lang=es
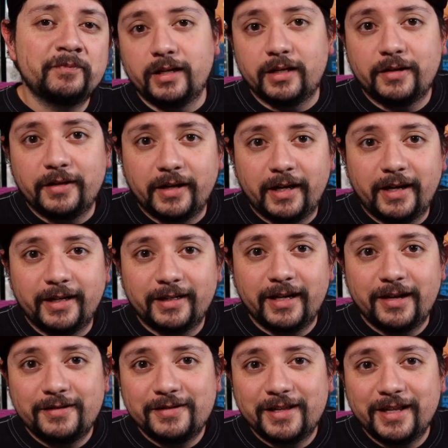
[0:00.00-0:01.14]
y quiero dejar en
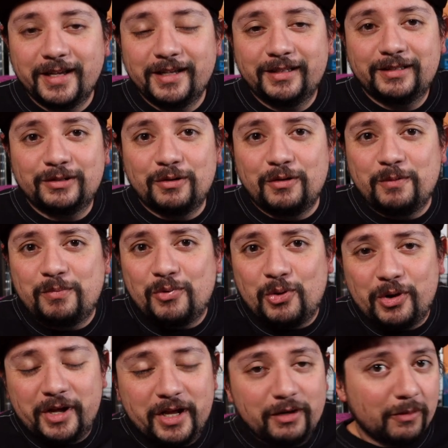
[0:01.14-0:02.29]
claro que es o
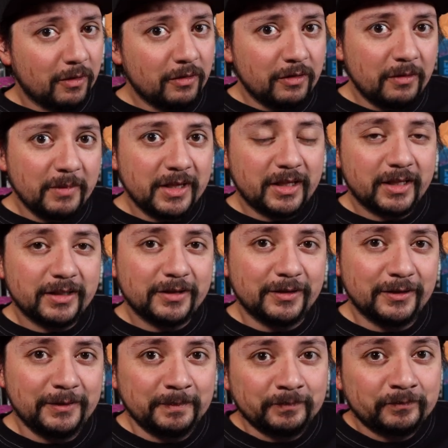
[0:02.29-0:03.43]
porque el juego no me interesó